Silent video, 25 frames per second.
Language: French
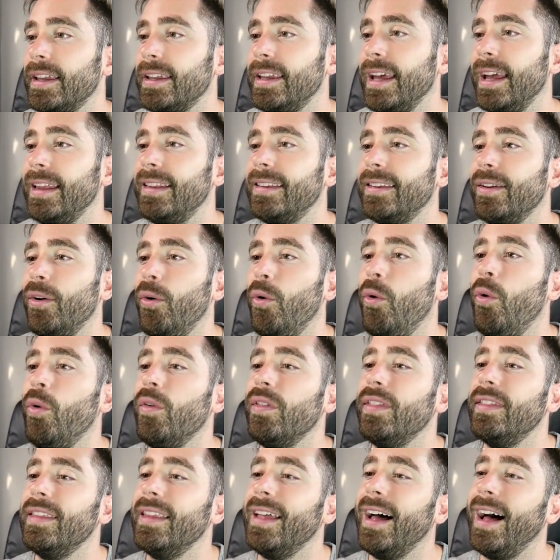quête,
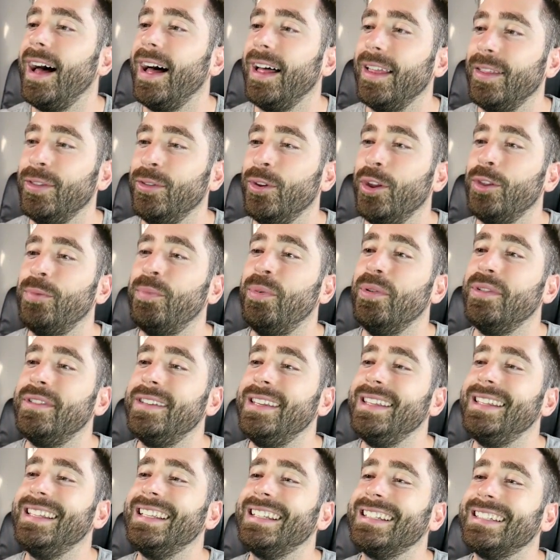on a notre
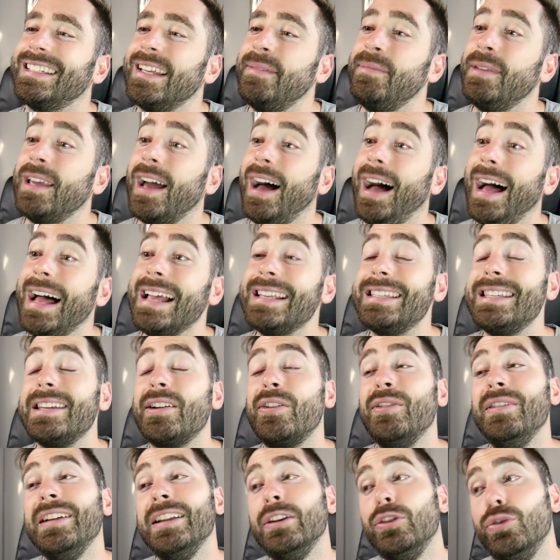petite chemira ainsi
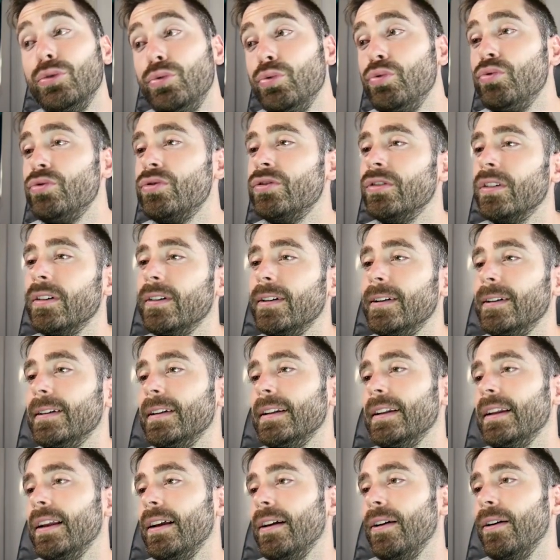que les 12
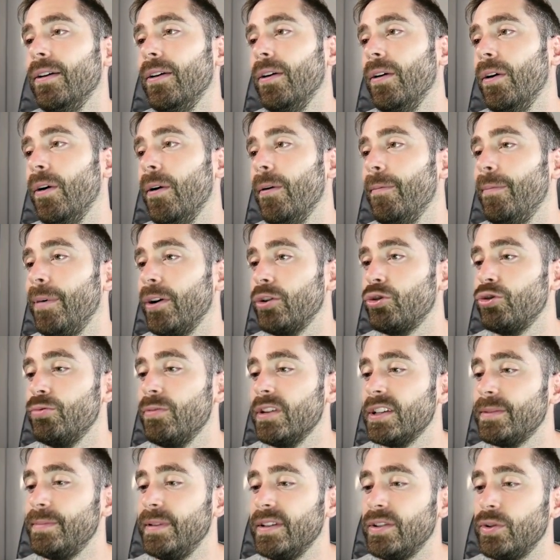euh,
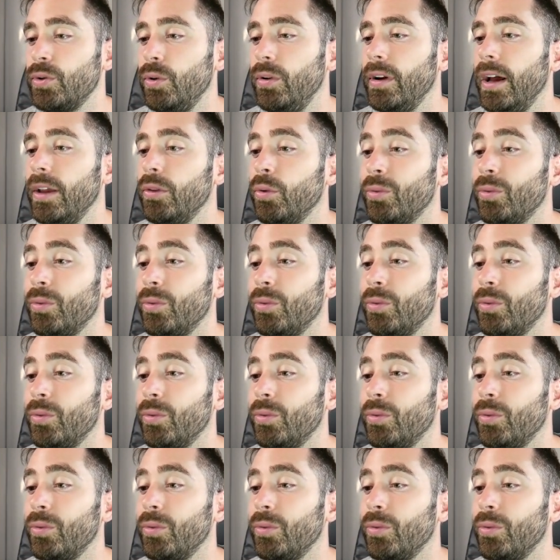parchemins spéciaux là,